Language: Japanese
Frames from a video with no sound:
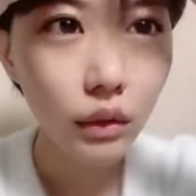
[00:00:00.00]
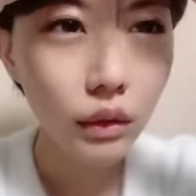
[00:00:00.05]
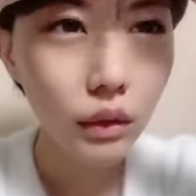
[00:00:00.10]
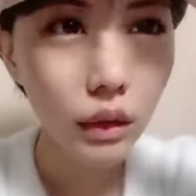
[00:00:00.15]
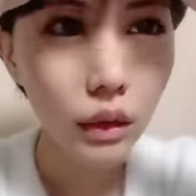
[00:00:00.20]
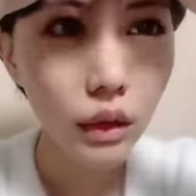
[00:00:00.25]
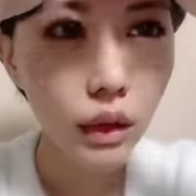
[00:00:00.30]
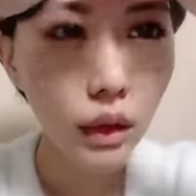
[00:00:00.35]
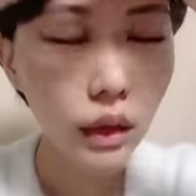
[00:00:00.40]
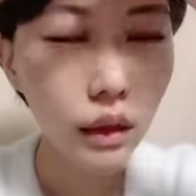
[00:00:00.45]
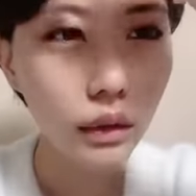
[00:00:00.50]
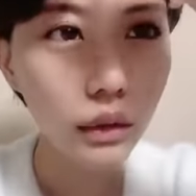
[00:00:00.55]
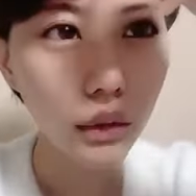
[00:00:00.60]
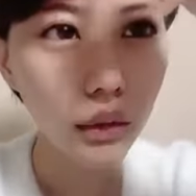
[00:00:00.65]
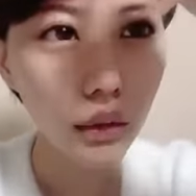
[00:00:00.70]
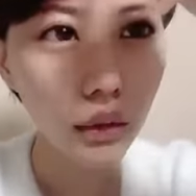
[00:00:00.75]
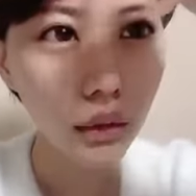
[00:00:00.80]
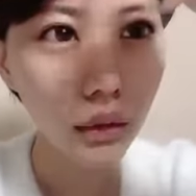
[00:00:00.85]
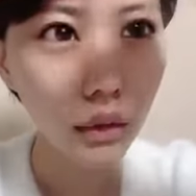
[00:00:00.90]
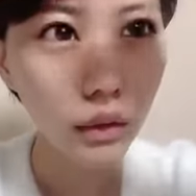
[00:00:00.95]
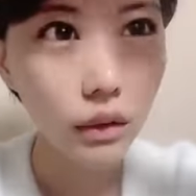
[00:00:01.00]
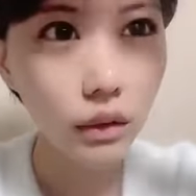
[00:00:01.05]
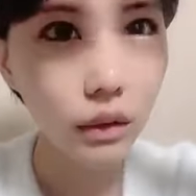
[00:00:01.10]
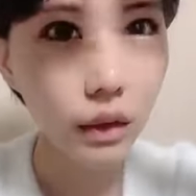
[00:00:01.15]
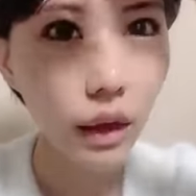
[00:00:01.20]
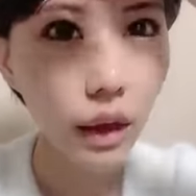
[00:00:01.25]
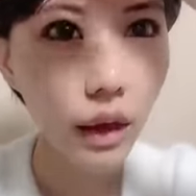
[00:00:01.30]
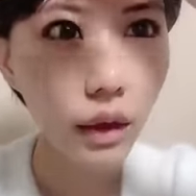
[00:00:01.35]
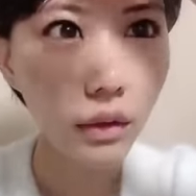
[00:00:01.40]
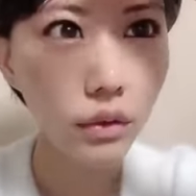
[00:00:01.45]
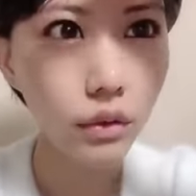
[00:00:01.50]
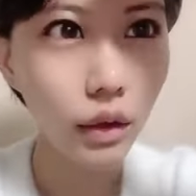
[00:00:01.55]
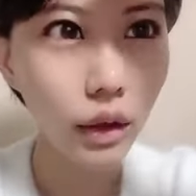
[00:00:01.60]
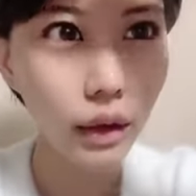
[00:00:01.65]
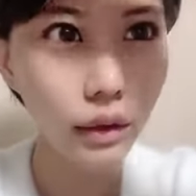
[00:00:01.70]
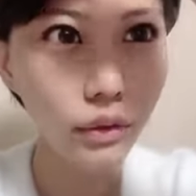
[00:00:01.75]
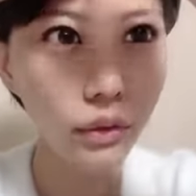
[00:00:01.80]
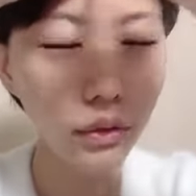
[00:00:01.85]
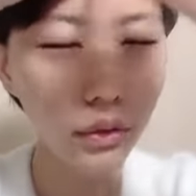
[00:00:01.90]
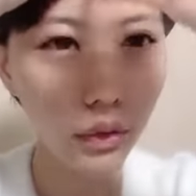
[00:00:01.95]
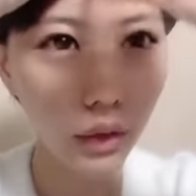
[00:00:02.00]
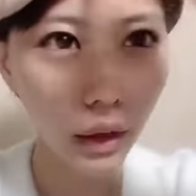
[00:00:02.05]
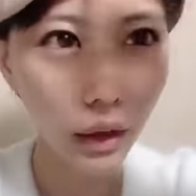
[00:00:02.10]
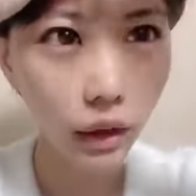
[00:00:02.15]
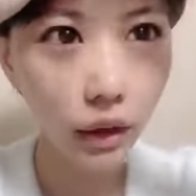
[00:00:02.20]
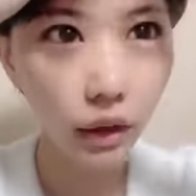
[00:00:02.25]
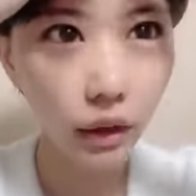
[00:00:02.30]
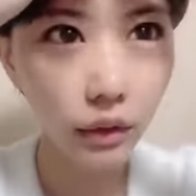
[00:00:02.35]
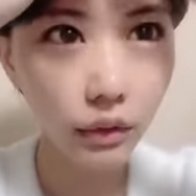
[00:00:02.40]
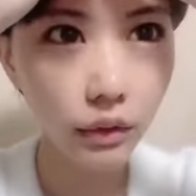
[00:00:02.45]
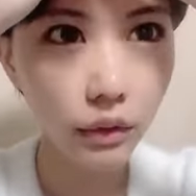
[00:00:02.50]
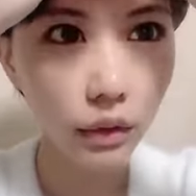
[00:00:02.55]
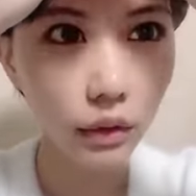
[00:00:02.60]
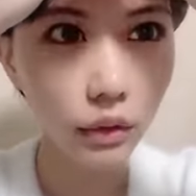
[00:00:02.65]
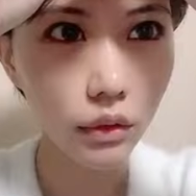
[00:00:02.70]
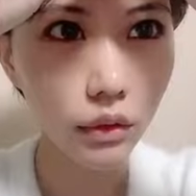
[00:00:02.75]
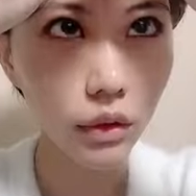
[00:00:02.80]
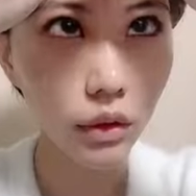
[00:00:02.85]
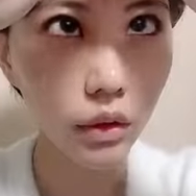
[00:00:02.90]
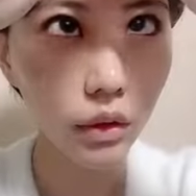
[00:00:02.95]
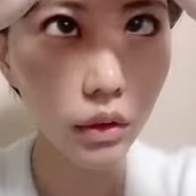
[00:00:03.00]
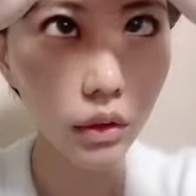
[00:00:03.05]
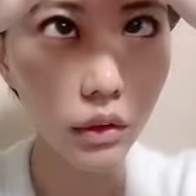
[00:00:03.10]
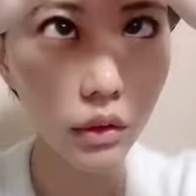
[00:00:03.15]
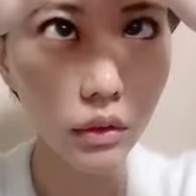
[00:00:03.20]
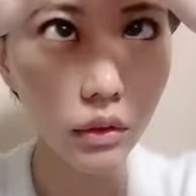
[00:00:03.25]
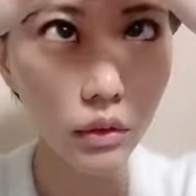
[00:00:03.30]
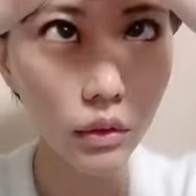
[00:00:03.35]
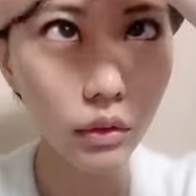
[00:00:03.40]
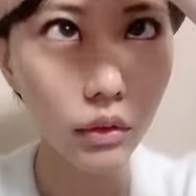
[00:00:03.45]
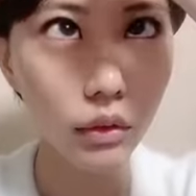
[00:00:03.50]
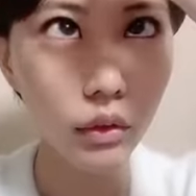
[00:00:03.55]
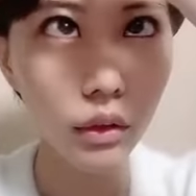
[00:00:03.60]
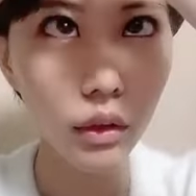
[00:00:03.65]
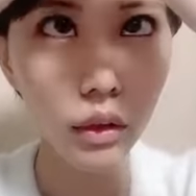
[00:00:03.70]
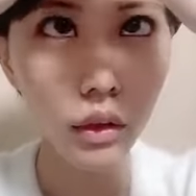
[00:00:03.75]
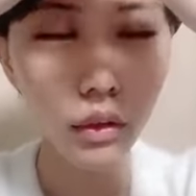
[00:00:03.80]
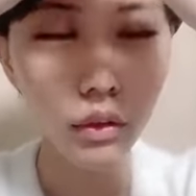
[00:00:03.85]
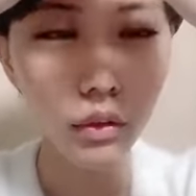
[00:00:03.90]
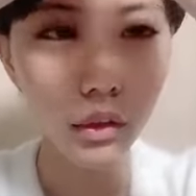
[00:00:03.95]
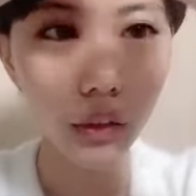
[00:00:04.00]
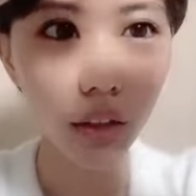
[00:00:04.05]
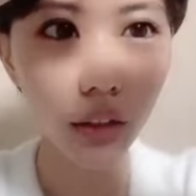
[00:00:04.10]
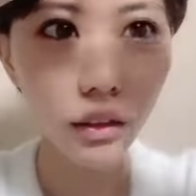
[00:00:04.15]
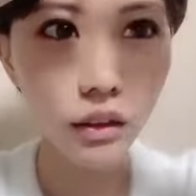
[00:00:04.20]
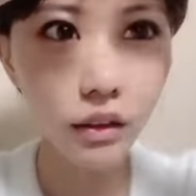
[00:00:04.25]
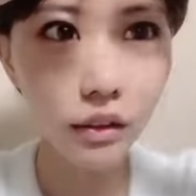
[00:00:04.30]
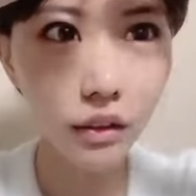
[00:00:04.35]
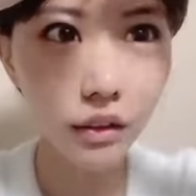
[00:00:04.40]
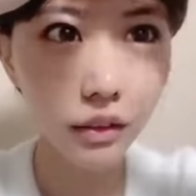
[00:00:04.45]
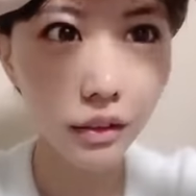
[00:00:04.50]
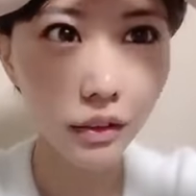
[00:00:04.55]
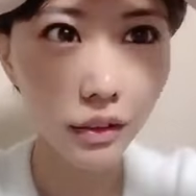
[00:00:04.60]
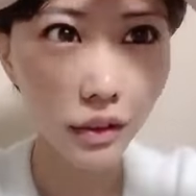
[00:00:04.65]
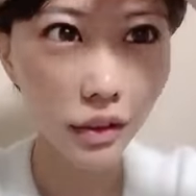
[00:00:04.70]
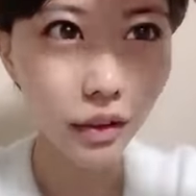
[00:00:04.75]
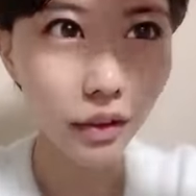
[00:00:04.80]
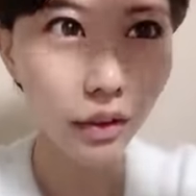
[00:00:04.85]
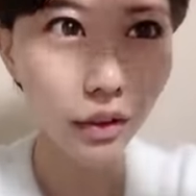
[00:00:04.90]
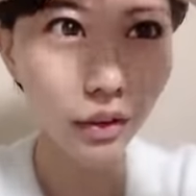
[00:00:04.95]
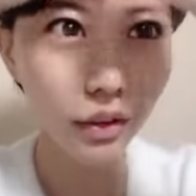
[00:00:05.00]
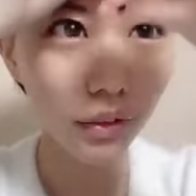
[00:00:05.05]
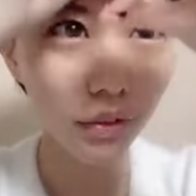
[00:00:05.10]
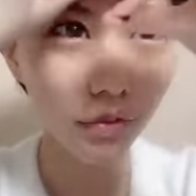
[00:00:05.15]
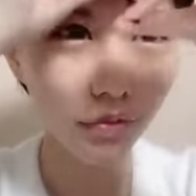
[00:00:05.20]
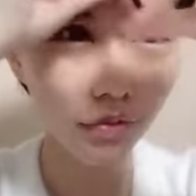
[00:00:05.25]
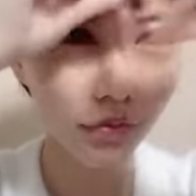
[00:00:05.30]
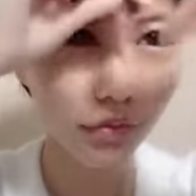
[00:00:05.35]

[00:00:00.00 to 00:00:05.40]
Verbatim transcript: て書いてあるはずがなんか私たちが